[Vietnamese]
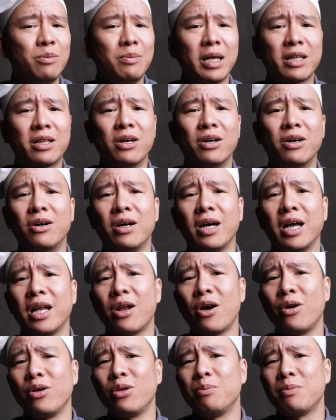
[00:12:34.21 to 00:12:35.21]
chúng ta thường hay
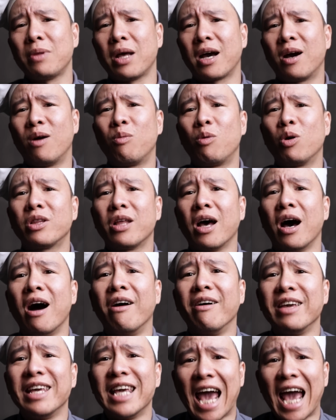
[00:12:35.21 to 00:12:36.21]
nói chúng ta không có thời